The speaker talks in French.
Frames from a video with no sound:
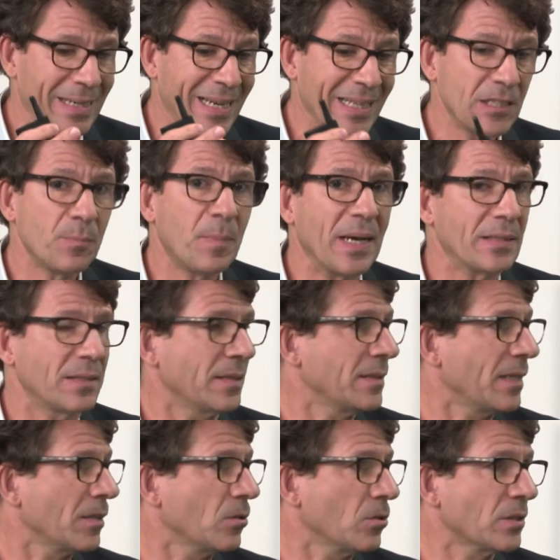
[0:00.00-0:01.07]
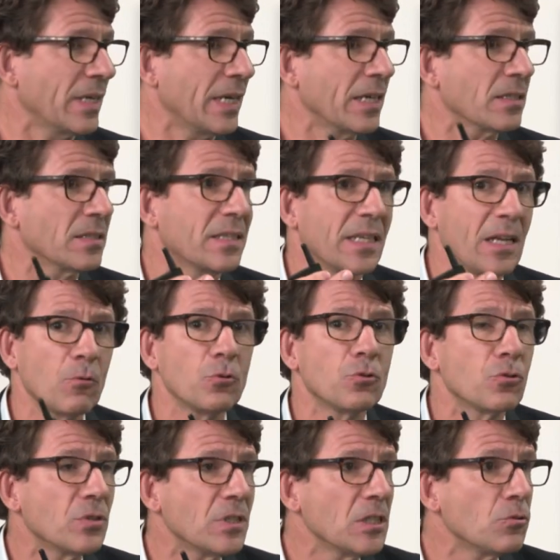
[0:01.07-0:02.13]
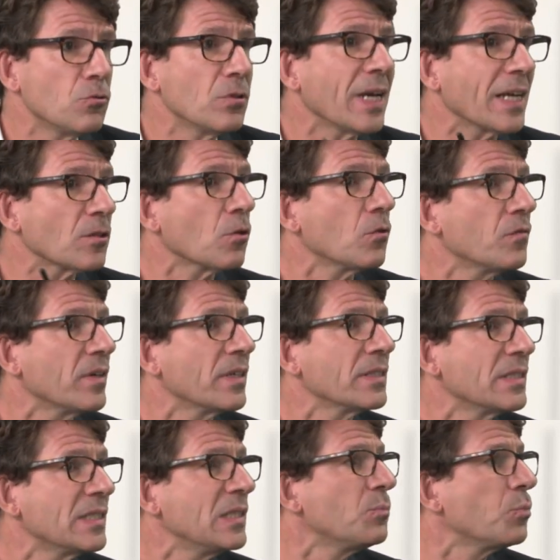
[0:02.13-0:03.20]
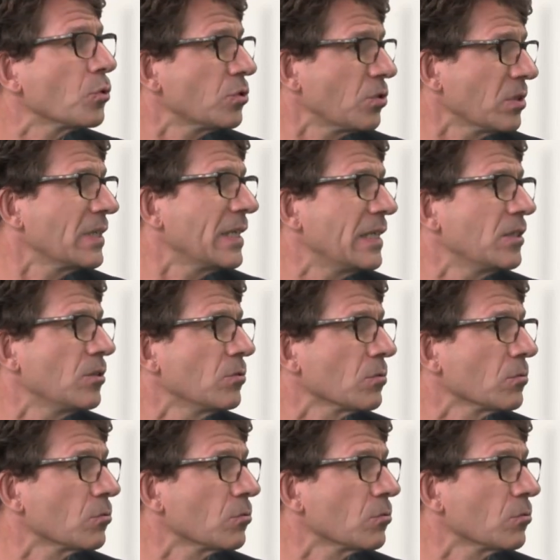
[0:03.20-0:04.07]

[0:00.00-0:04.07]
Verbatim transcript: l'espace interdentaire, c'est là où se situe 90% des lésions.